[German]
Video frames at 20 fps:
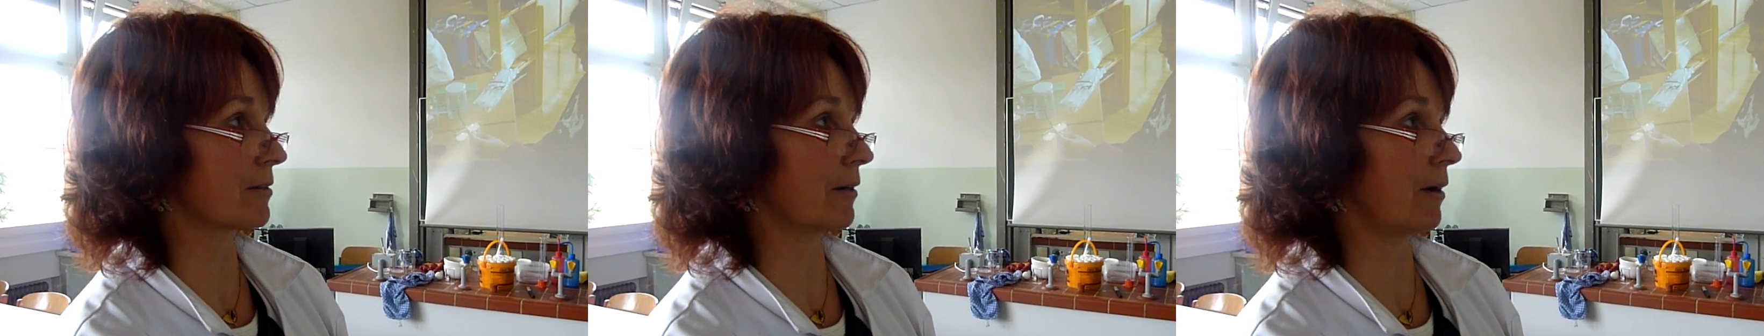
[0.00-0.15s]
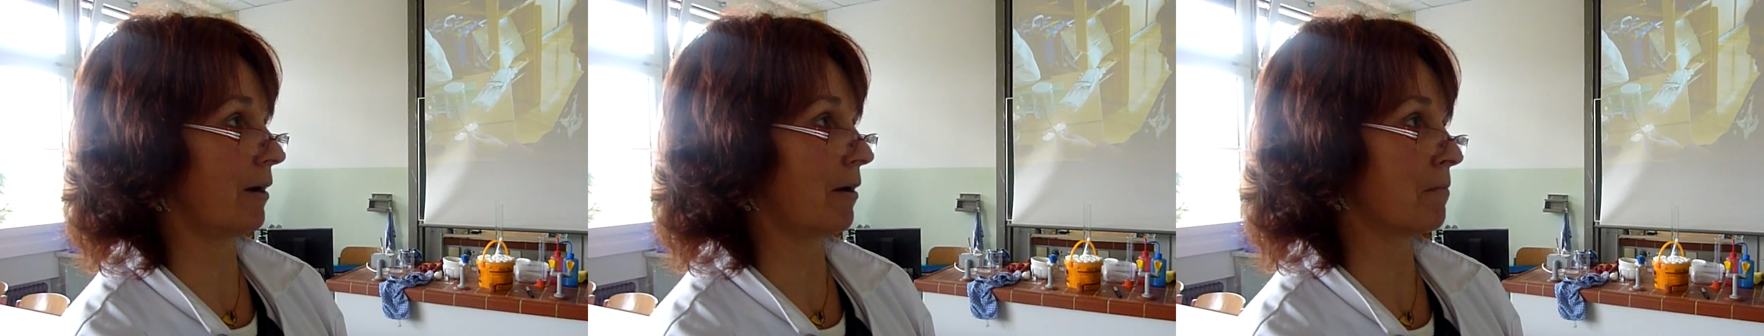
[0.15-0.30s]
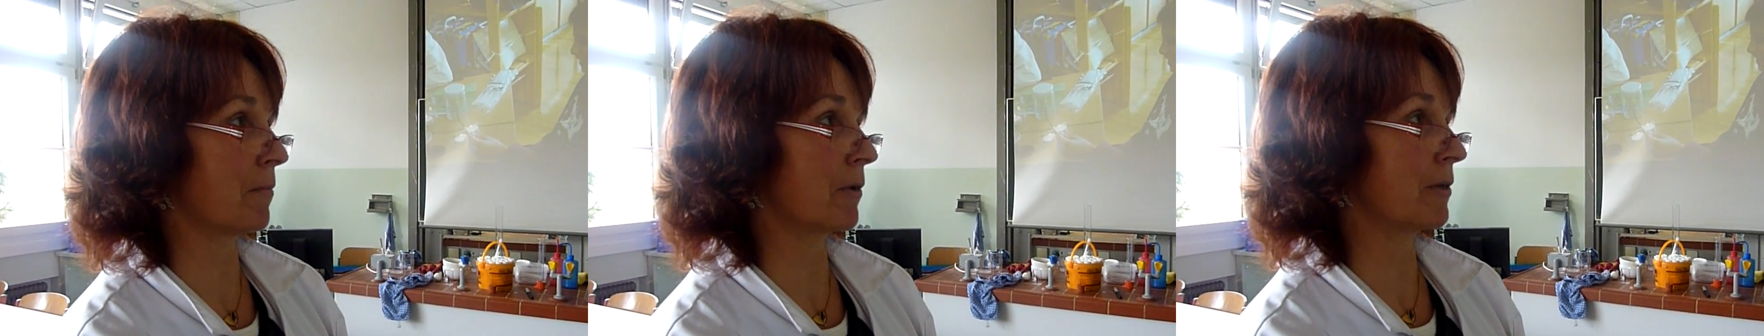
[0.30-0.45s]

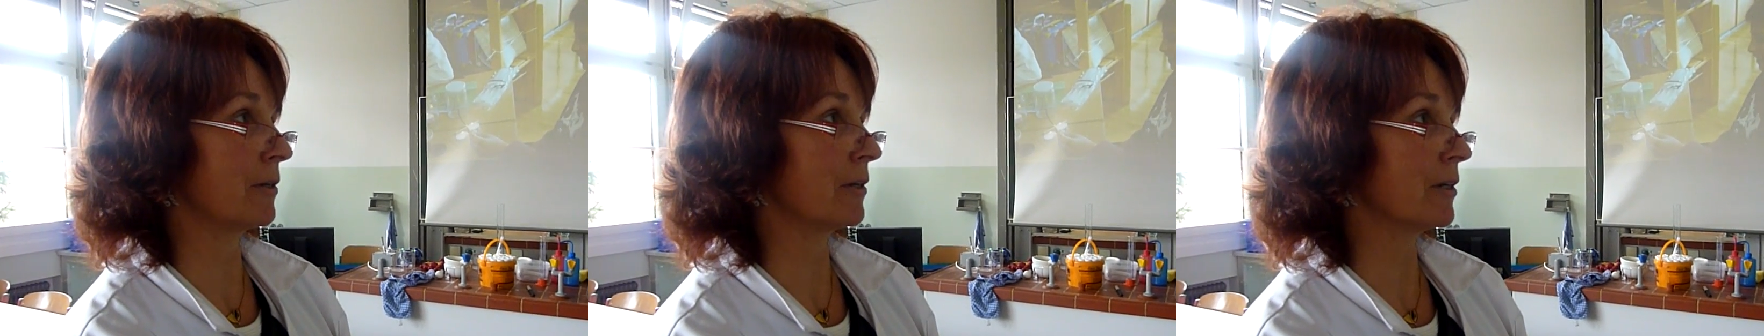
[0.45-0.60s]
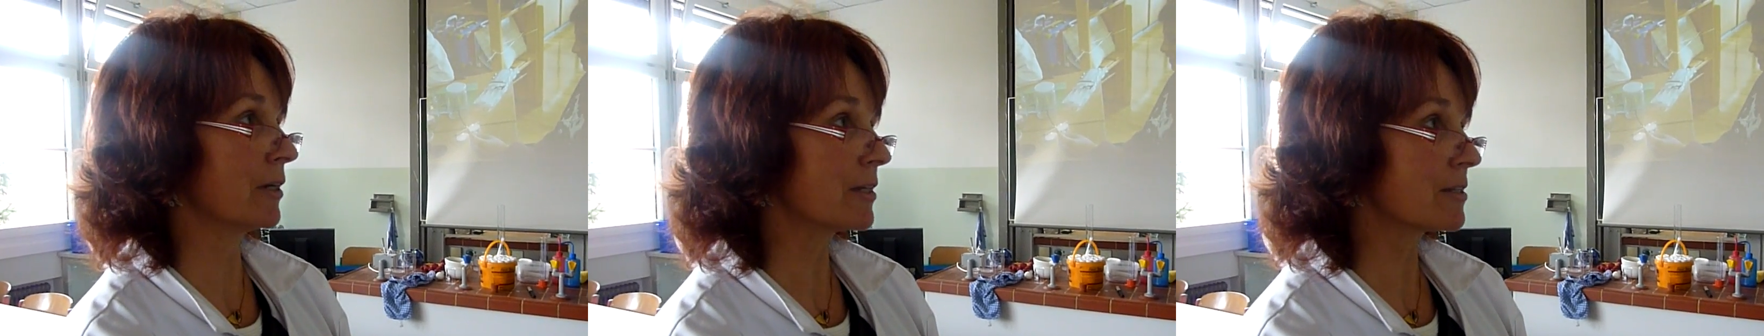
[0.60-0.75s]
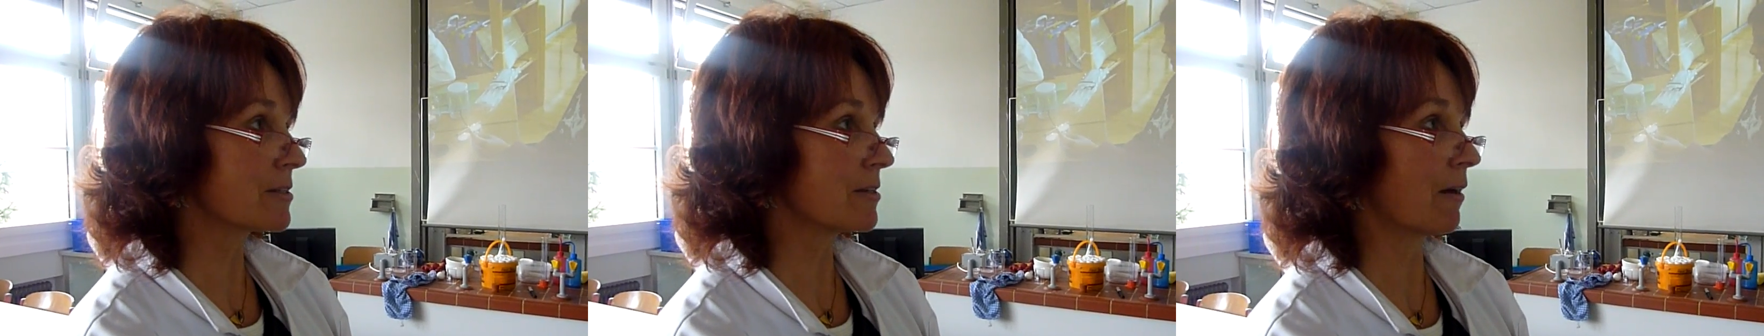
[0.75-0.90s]
kann man
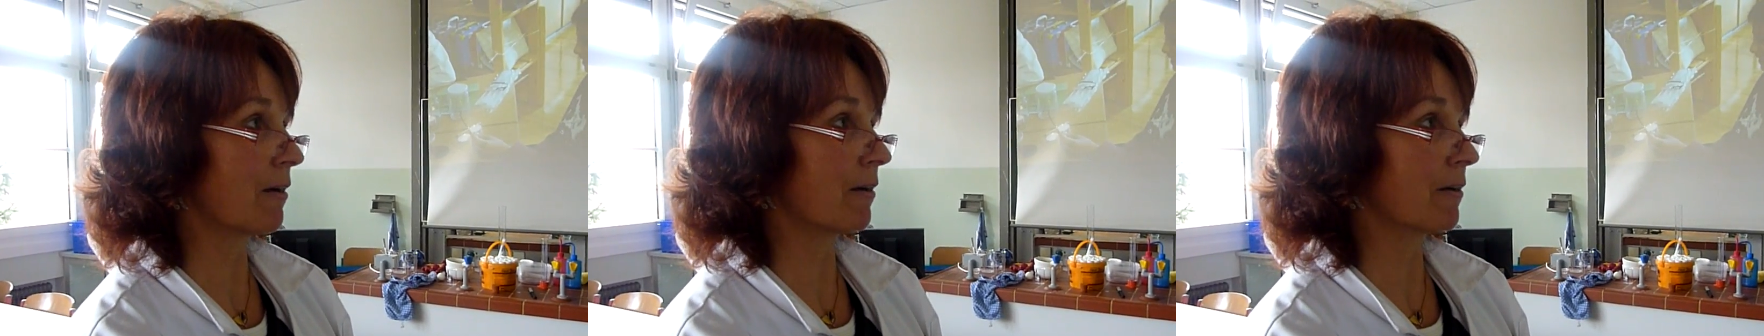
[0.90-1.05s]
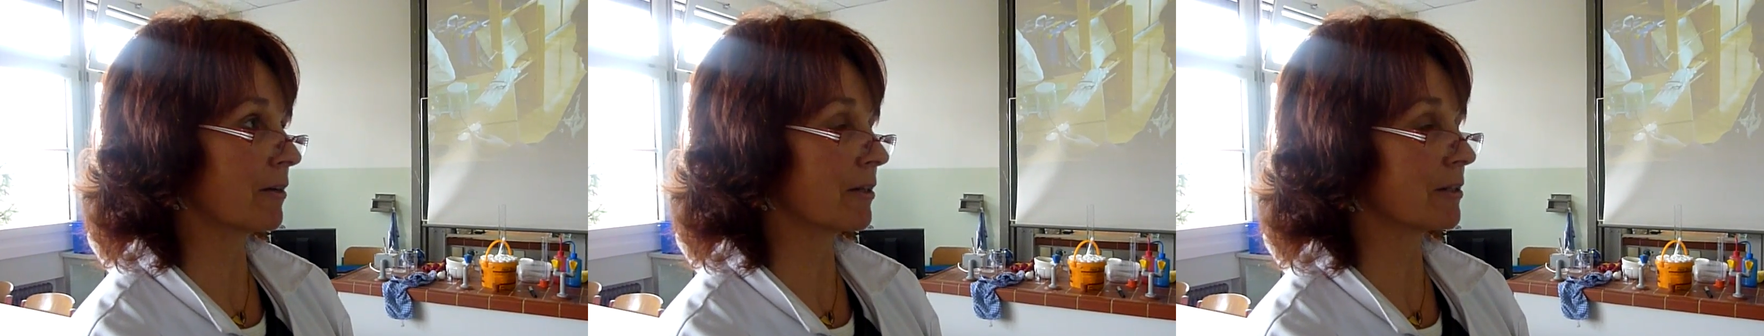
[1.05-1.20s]
nicht sagen.